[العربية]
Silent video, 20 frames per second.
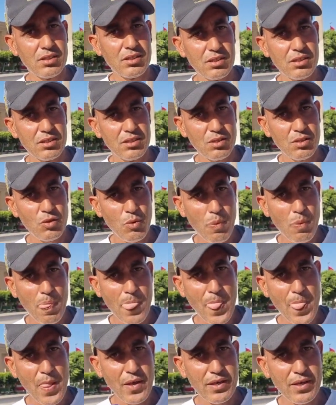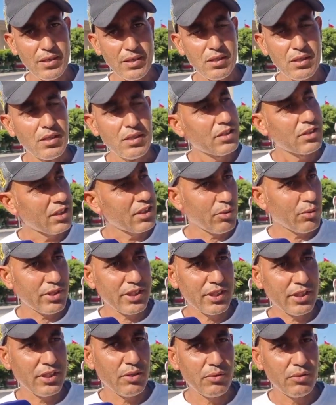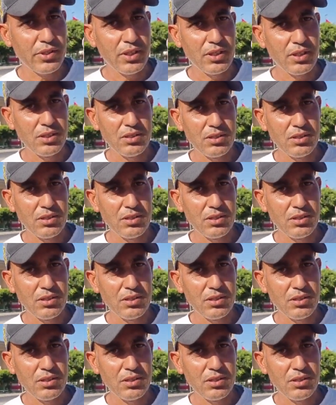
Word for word: واش كنت تتواصل معاه هي؟ تتواصل هي وياه شحال